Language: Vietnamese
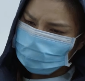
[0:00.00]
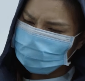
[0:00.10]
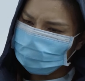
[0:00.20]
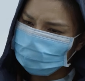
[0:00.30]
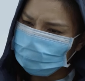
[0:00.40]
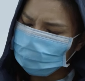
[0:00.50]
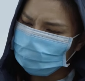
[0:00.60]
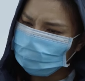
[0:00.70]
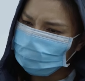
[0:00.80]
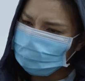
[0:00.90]
Người gì mà
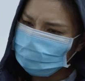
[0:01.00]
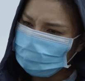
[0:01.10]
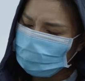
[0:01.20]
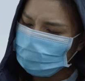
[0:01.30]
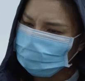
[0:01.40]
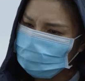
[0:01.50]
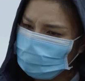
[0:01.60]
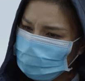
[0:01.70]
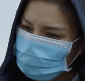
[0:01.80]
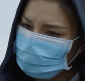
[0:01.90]
vừa đẹp
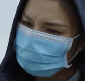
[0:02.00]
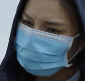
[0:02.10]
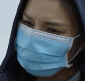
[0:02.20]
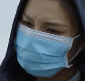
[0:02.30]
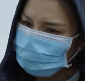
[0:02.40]
trai